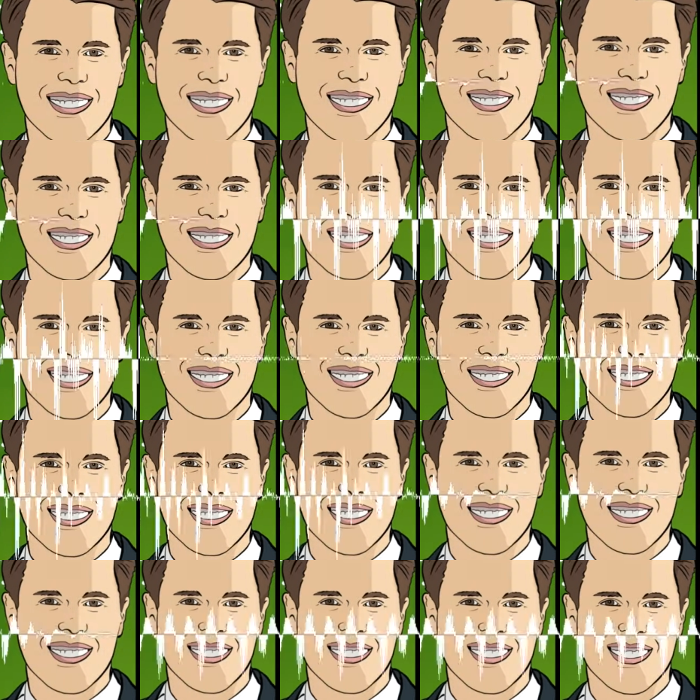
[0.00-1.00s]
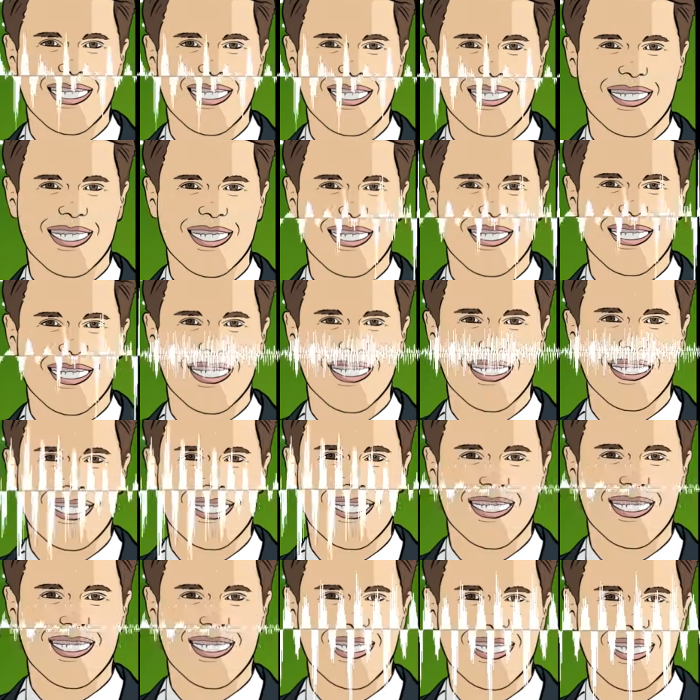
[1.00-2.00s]
beziehungsweise die
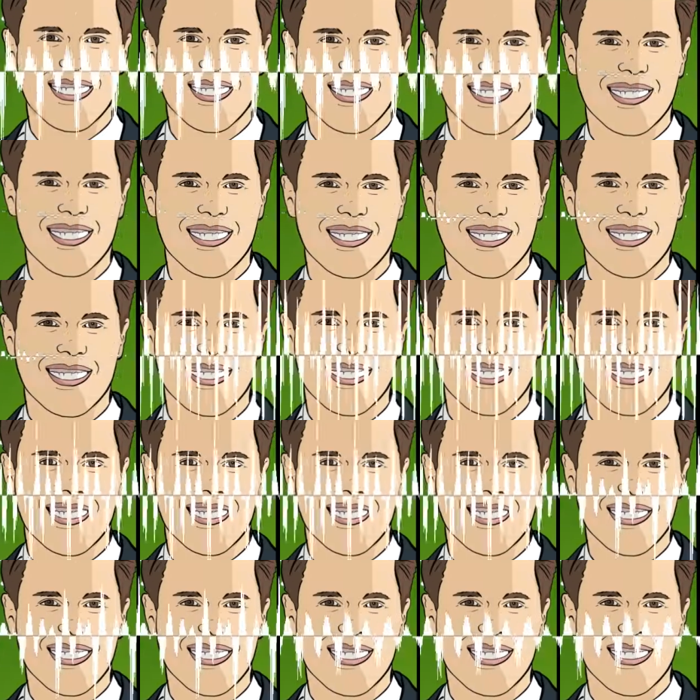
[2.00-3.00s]
natürlichen Abläufe,